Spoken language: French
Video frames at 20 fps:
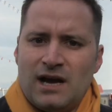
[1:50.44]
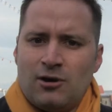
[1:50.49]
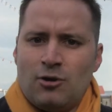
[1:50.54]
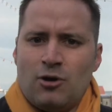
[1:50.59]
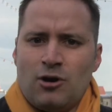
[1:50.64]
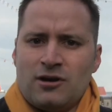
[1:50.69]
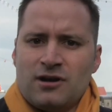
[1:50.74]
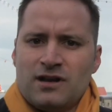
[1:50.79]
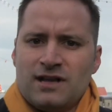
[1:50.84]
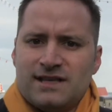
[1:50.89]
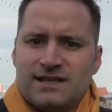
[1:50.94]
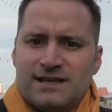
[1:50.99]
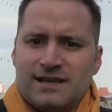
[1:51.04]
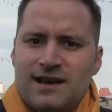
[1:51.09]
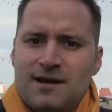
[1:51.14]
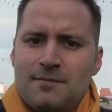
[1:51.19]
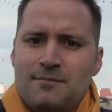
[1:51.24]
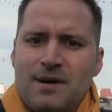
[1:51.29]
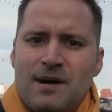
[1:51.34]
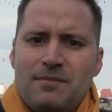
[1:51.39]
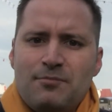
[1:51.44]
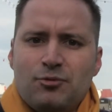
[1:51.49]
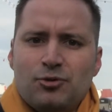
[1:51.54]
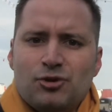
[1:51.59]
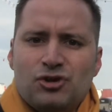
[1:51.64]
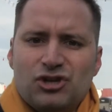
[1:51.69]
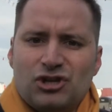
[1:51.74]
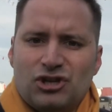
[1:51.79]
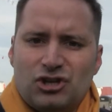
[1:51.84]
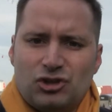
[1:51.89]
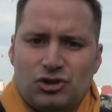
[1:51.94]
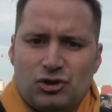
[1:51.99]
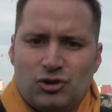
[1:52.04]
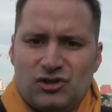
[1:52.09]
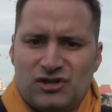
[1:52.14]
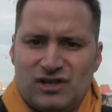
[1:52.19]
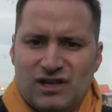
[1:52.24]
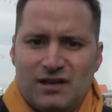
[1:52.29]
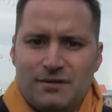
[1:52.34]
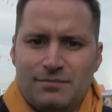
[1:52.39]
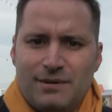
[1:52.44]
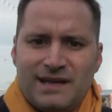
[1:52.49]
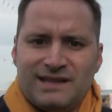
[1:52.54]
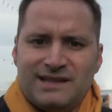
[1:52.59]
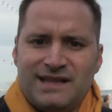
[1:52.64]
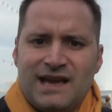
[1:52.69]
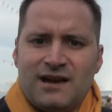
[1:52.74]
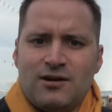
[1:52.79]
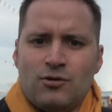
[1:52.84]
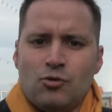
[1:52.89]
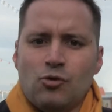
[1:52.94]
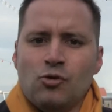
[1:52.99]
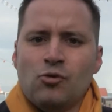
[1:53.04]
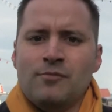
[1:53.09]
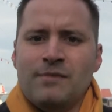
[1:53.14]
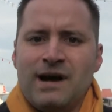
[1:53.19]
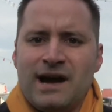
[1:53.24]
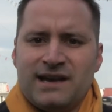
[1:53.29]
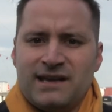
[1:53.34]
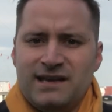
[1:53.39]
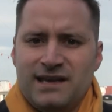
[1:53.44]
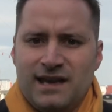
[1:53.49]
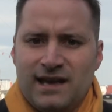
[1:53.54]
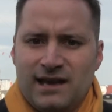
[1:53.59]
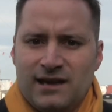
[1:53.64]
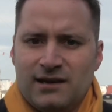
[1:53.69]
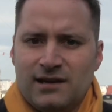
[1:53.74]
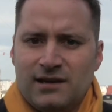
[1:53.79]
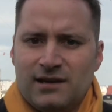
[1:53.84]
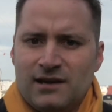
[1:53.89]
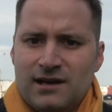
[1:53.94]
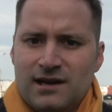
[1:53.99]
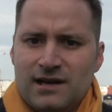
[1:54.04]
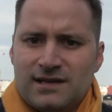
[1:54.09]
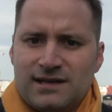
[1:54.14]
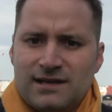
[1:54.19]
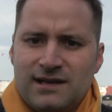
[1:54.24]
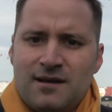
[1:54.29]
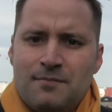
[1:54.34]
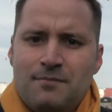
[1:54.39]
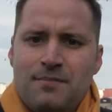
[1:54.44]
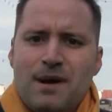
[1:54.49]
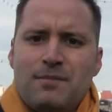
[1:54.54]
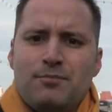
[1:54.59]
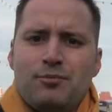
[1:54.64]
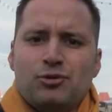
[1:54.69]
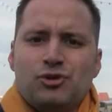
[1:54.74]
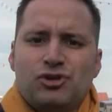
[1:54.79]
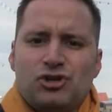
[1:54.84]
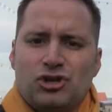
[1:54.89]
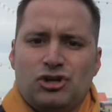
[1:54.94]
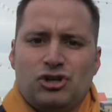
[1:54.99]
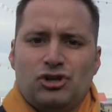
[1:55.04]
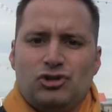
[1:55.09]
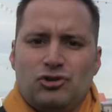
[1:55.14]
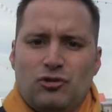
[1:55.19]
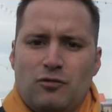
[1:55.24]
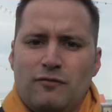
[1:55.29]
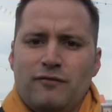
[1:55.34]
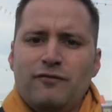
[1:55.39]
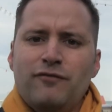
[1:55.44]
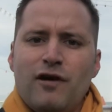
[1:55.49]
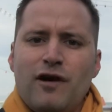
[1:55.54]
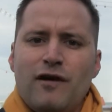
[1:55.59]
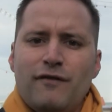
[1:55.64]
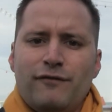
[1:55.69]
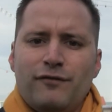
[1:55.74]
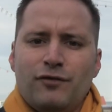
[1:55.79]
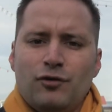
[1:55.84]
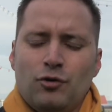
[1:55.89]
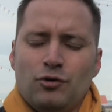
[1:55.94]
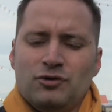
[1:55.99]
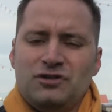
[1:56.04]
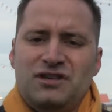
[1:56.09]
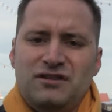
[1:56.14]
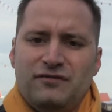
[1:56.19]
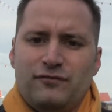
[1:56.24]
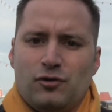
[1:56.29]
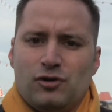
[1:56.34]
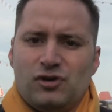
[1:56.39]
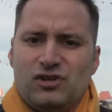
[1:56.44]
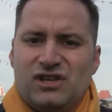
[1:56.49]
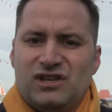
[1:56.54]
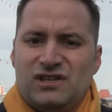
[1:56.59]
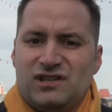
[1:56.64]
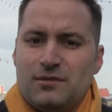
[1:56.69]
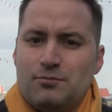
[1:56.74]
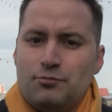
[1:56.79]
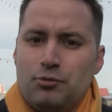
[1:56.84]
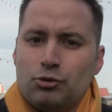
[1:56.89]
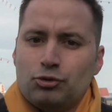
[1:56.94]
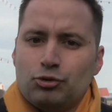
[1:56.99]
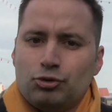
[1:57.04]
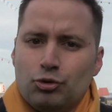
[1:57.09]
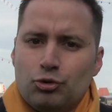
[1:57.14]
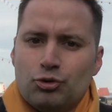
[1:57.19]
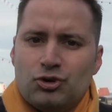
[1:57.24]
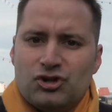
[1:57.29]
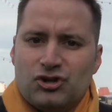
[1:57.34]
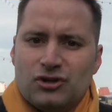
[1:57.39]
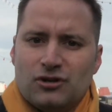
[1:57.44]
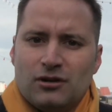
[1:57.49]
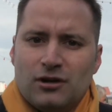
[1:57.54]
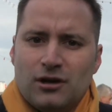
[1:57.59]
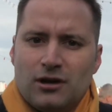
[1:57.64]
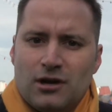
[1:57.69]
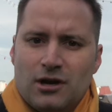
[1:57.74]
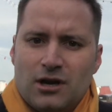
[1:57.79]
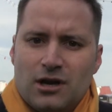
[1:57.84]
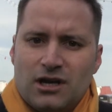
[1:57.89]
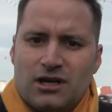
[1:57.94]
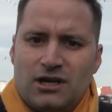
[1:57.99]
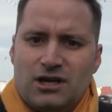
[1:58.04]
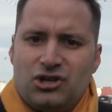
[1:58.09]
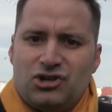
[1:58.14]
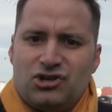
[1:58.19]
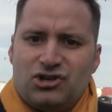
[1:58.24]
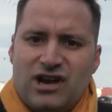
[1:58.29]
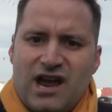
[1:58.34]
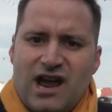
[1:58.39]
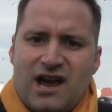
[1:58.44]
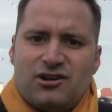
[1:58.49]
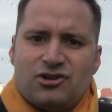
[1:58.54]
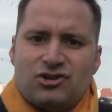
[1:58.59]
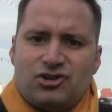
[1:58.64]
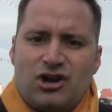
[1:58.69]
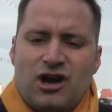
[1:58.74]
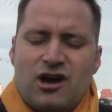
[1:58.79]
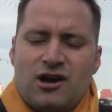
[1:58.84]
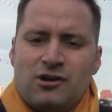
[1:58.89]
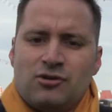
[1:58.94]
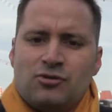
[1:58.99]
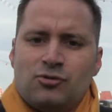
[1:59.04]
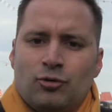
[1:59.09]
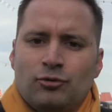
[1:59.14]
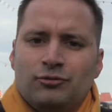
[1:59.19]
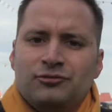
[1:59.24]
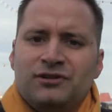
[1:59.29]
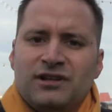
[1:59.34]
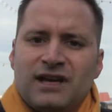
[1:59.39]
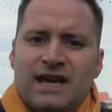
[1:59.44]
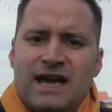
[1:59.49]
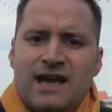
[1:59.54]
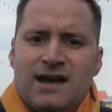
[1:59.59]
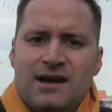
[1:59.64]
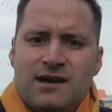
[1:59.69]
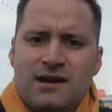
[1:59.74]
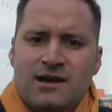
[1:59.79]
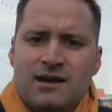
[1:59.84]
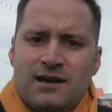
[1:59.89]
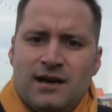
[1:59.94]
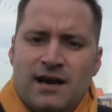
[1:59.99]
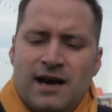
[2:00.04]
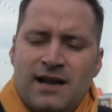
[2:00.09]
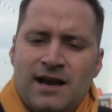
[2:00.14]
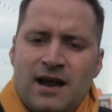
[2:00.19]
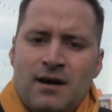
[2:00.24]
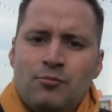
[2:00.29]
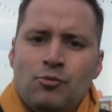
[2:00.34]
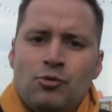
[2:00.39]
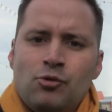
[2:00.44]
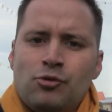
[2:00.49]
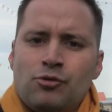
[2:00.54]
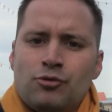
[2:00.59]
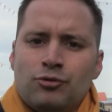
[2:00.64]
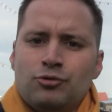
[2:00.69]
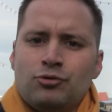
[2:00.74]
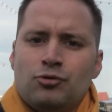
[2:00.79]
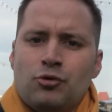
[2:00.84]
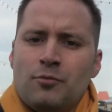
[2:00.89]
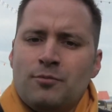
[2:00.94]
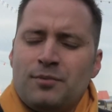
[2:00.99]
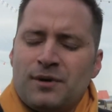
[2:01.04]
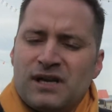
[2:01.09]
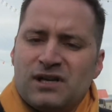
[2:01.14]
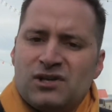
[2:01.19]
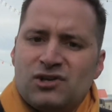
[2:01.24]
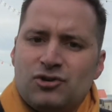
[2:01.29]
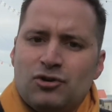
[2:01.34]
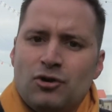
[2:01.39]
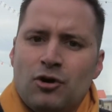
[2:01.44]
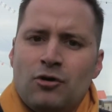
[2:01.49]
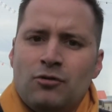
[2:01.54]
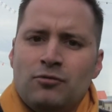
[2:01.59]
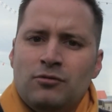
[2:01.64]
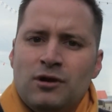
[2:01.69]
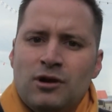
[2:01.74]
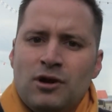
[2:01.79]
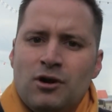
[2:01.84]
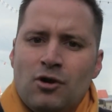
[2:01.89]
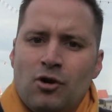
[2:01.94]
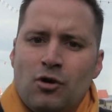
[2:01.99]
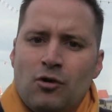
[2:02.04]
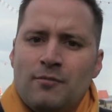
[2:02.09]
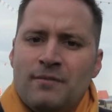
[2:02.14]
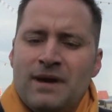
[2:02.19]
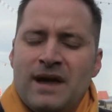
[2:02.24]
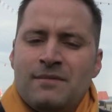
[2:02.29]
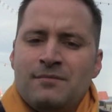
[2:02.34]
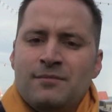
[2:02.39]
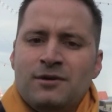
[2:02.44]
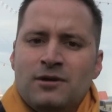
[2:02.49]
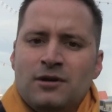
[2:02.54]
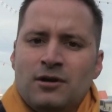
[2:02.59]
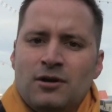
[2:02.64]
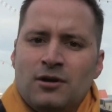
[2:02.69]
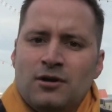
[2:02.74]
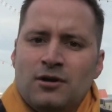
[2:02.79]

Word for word: Alors, ce n'est pas pour ceux qui sont célibataires ou mariés. Ce n'est pas pour ceux qui sont veuves ou divorcés, c'est pour tous qui cherchent à rencontrer un amour, une compréhension ou même